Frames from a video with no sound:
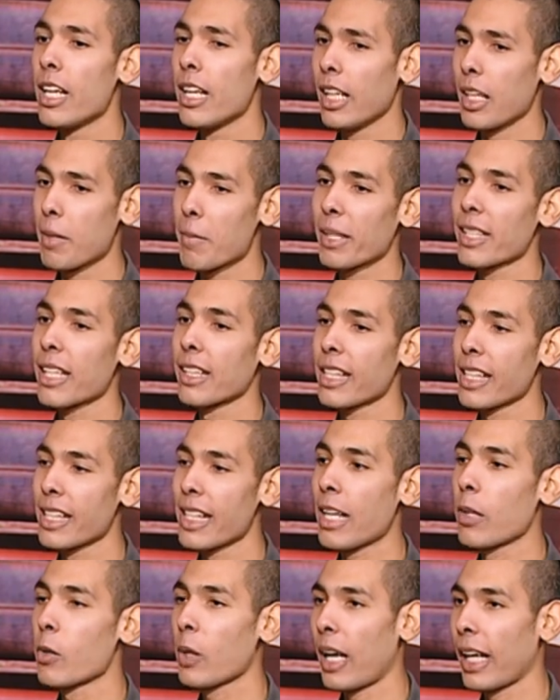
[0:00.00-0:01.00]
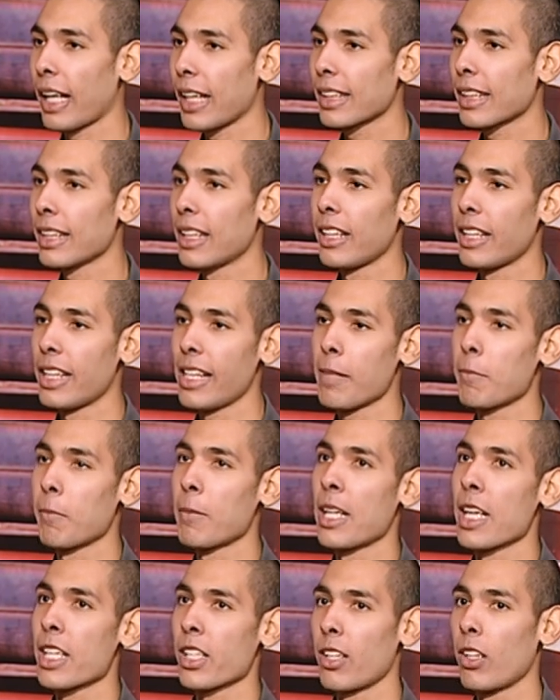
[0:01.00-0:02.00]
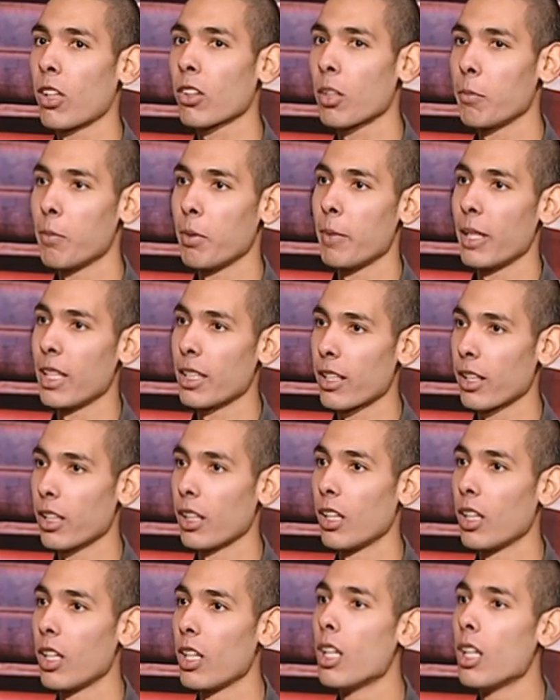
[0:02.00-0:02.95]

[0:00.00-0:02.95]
المدنيه والحاجات اللي هي ملهاش علاقه بالميليتري تحت الميه